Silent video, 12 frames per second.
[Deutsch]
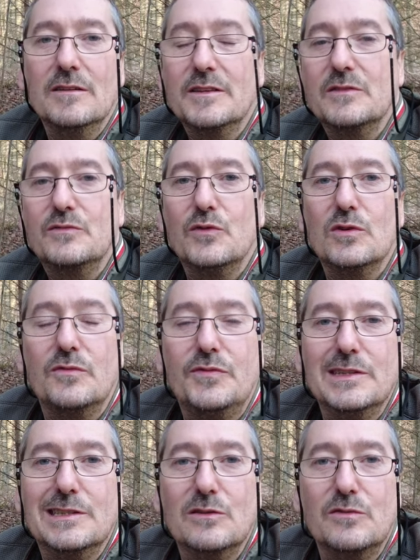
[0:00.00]
Das würde
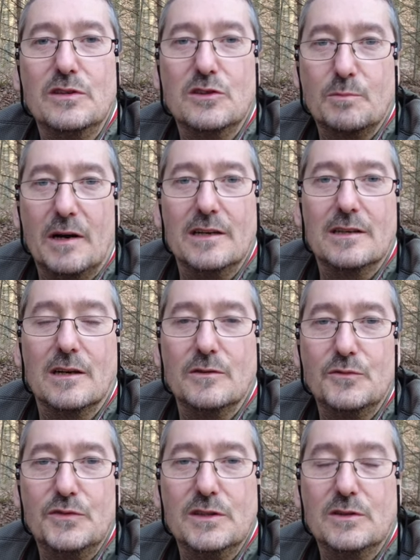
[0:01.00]
viel zu viel Speicher
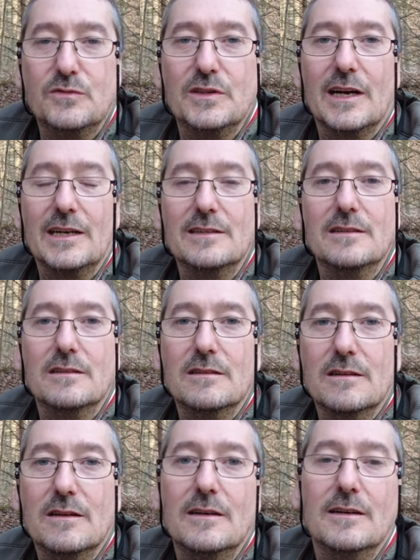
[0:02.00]
und viel zu viel
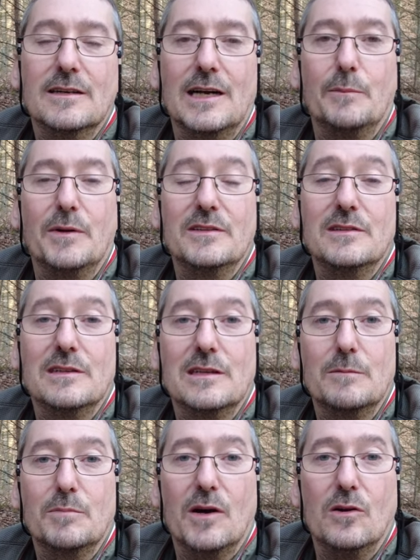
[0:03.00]

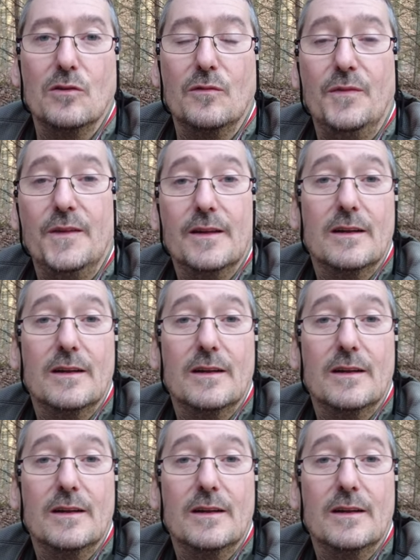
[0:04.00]
Rechenkapazität brauchen.